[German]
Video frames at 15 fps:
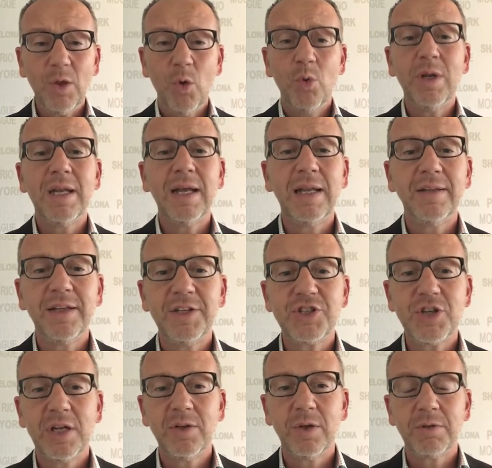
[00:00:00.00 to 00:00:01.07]
oder an anderen
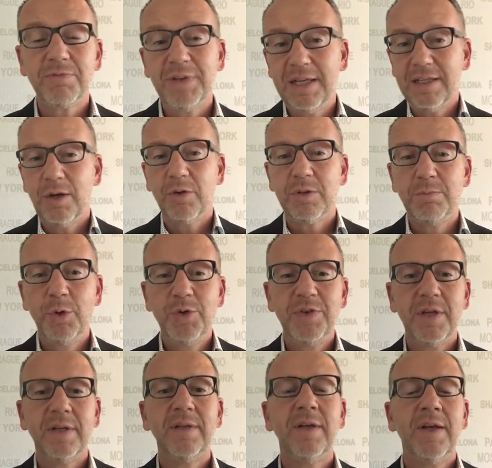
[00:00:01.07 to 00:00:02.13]
Standorten, vielleicht auch in
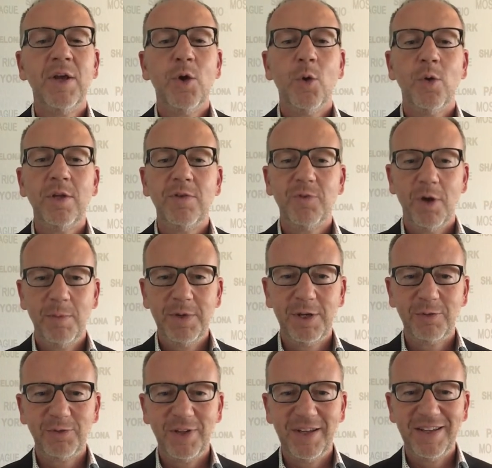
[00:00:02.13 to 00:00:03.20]
München. Und ich freue mich
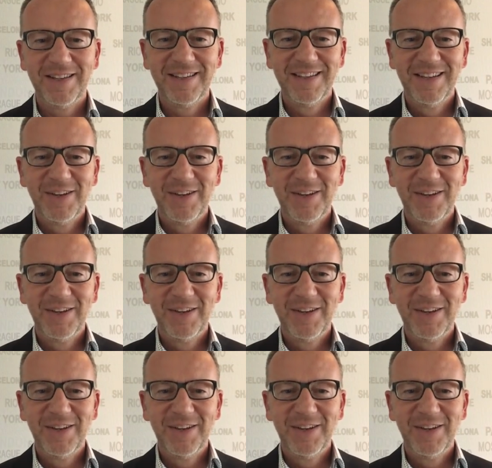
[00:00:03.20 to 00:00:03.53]
auf dich.